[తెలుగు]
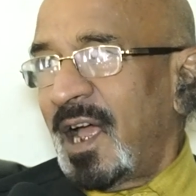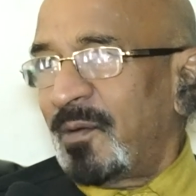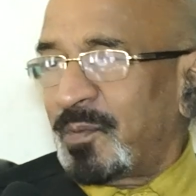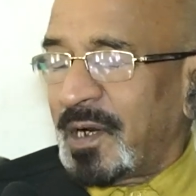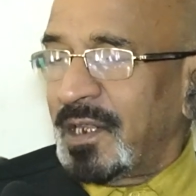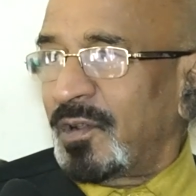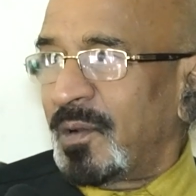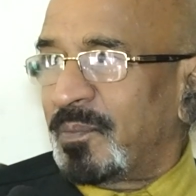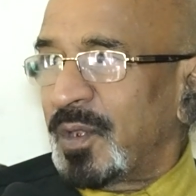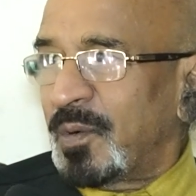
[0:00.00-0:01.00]
అప్పుడు రైతులు
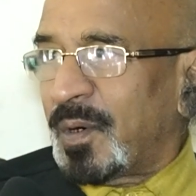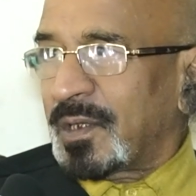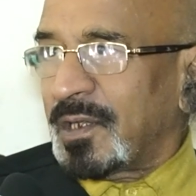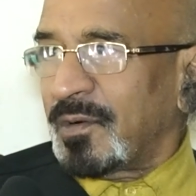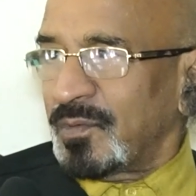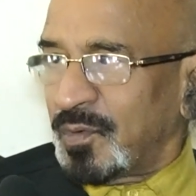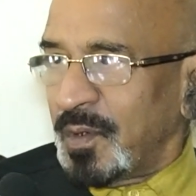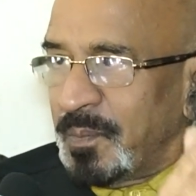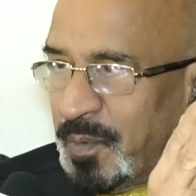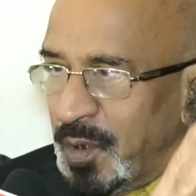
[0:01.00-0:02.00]
ఇబ్బందులు పడతారు సో
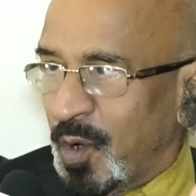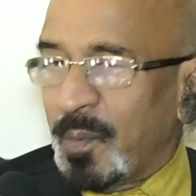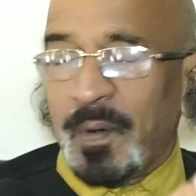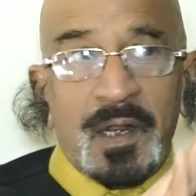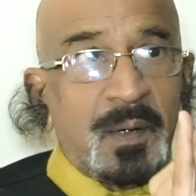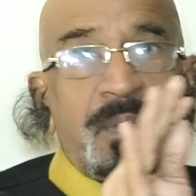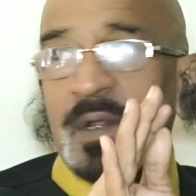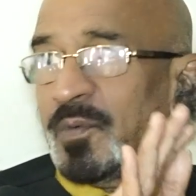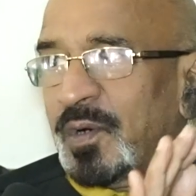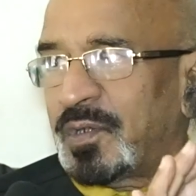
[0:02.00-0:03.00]
ఈ లోపల
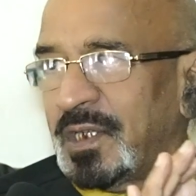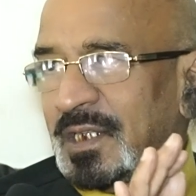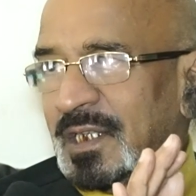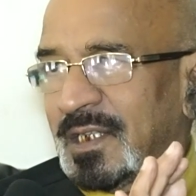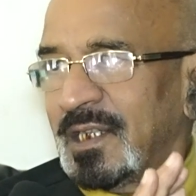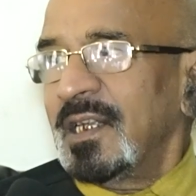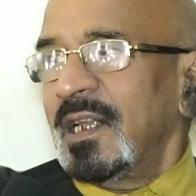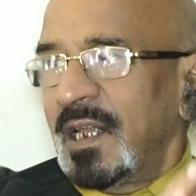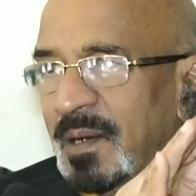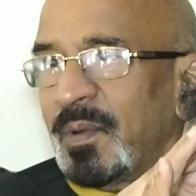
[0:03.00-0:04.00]
రిపేర్ వర్క్ చేసేసి
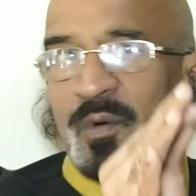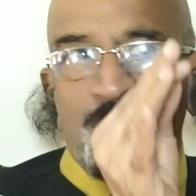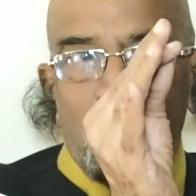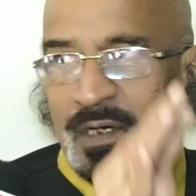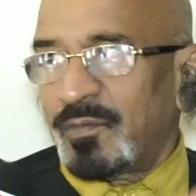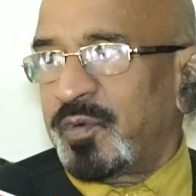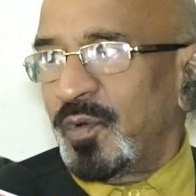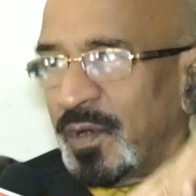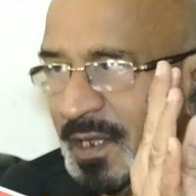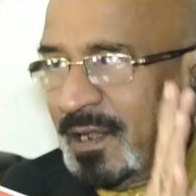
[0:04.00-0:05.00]
రిపేర్ వాటర్
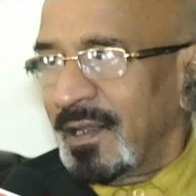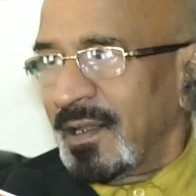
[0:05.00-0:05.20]
ఫ్లోకి